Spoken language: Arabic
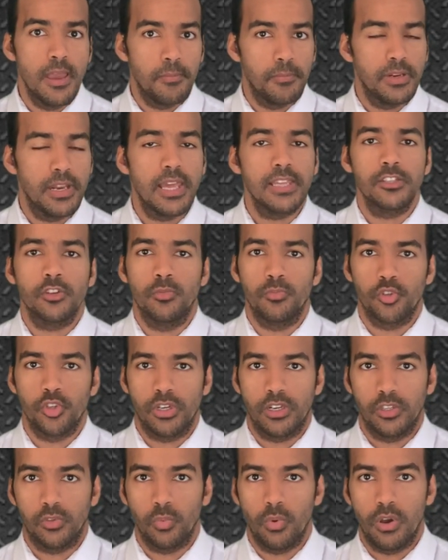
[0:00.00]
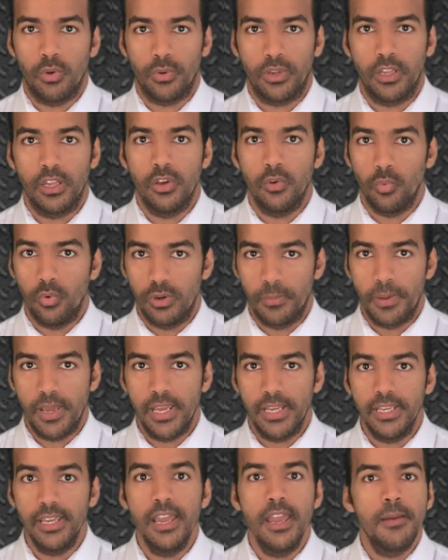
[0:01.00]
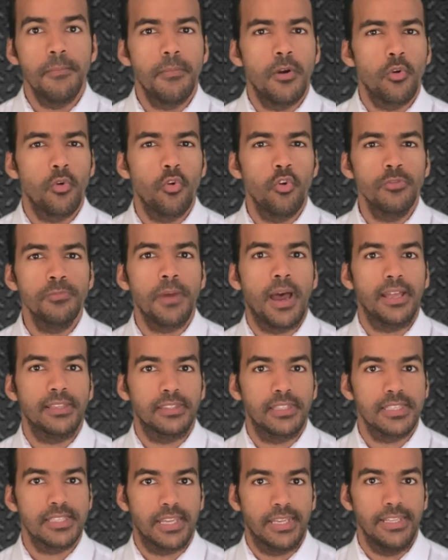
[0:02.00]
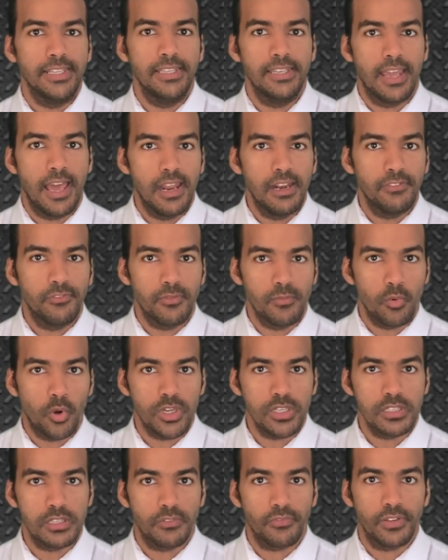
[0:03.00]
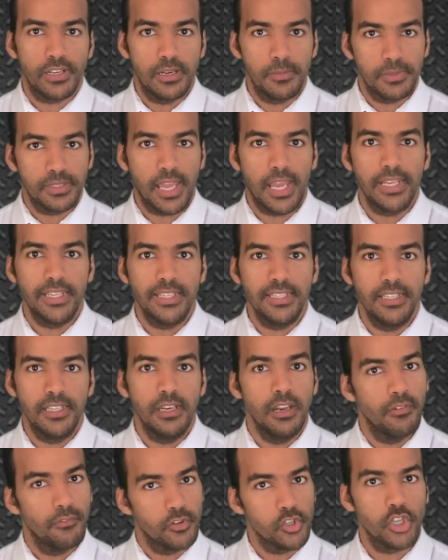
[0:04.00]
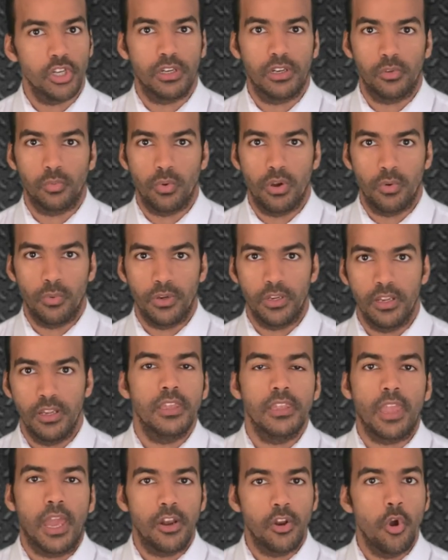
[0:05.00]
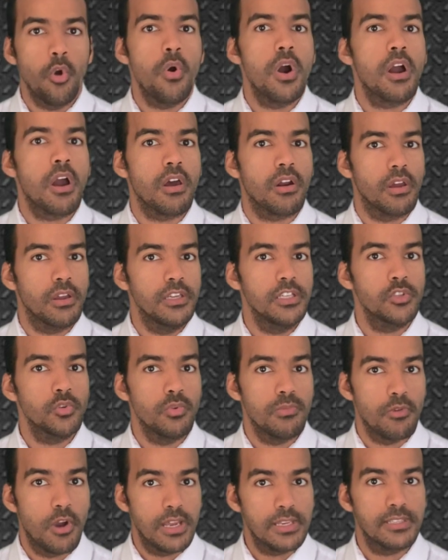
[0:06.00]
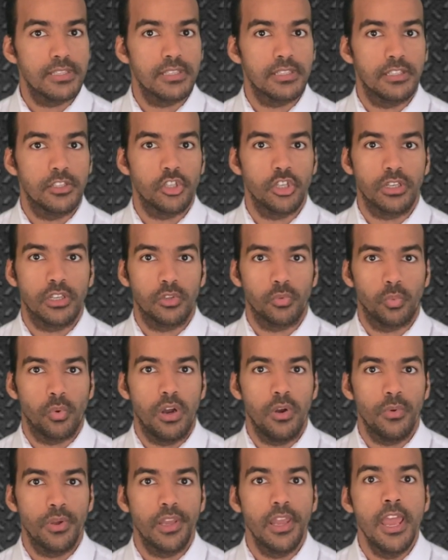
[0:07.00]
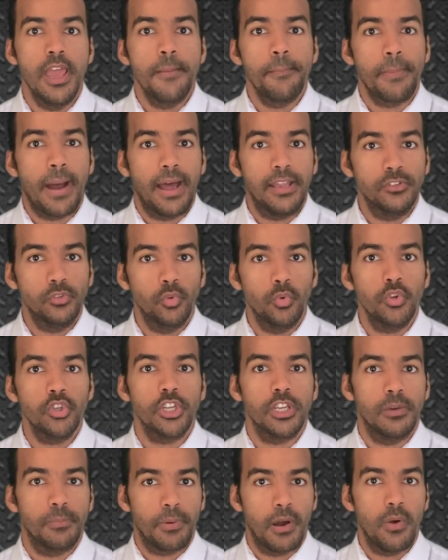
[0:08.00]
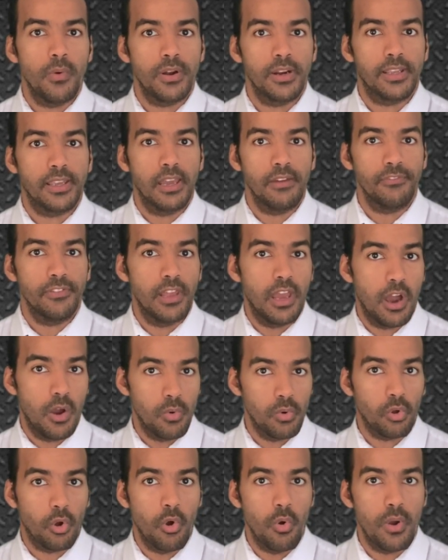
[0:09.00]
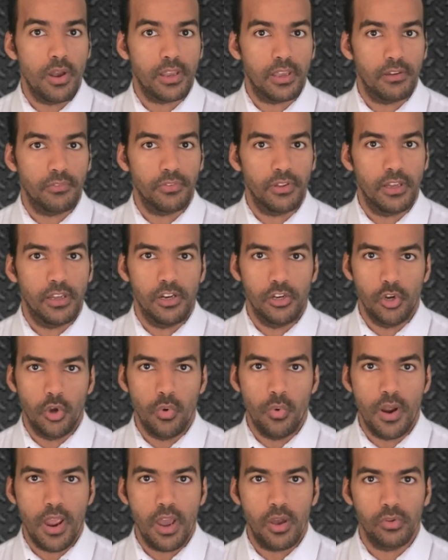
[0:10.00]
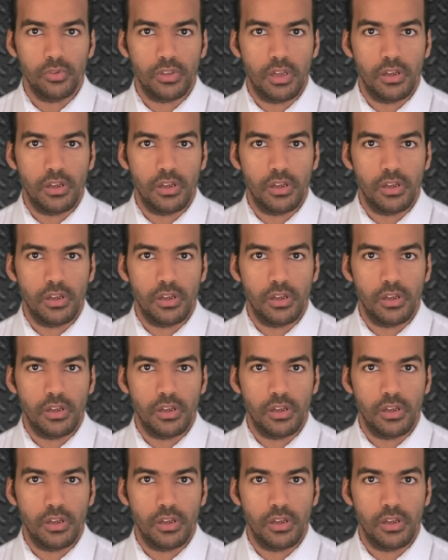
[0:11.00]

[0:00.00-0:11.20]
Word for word: من اسهم شركه هواوي والباقي موجود مع ال الف موظف اللي متعينين في شركه هواوي يعني هو كرئيس ومؤسس لشركه هواوي ما عندوش الباور الكافيه او القوه الكافيه ان هو ياخد